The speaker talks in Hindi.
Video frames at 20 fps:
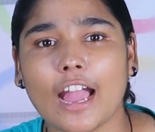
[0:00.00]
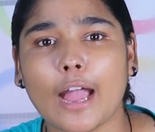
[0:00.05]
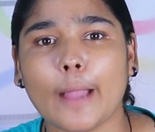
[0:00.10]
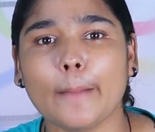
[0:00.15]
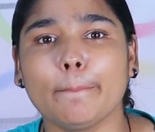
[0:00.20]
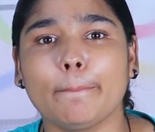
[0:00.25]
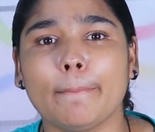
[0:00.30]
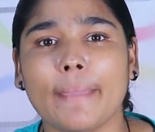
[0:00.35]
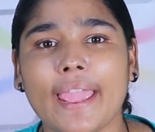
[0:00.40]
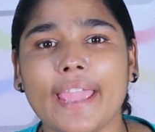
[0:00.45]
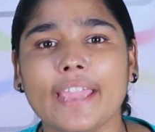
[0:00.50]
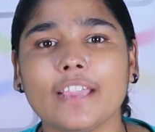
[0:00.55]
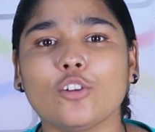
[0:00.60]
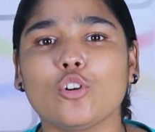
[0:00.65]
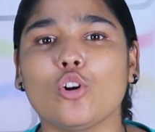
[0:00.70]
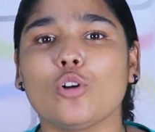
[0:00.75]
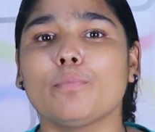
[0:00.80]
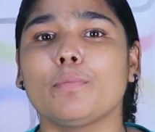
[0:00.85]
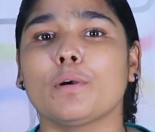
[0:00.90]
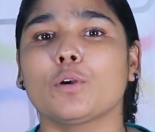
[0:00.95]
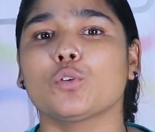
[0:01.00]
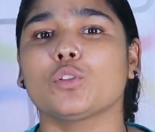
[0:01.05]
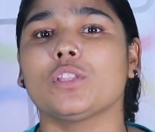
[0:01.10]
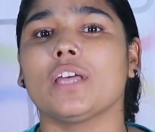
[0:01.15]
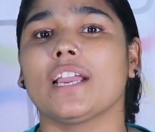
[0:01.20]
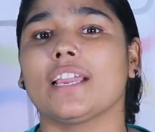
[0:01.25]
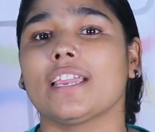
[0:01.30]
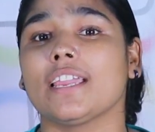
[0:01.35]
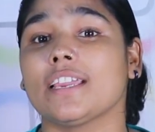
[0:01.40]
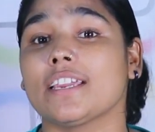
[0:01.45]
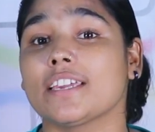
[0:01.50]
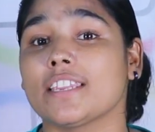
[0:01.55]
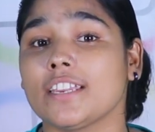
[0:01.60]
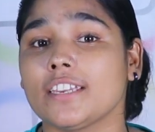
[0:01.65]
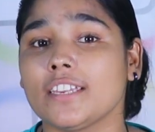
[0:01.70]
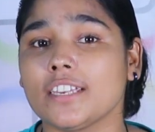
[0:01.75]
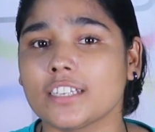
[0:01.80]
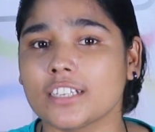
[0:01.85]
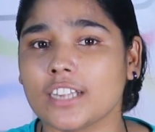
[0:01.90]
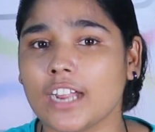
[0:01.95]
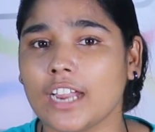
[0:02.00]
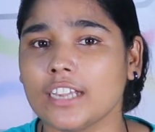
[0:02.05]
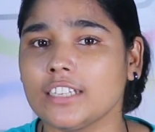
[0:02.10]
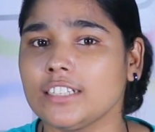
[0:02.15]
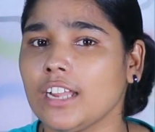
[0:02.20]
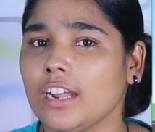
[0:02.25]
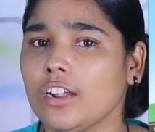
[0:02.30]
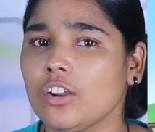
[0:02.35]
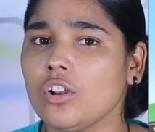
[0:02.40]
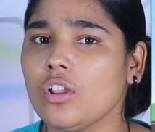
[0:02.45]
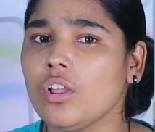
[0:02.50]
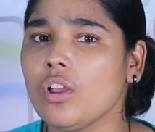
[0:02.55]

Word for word: आप बैंक को बड़ौदा के क्रेडिट कार्ड या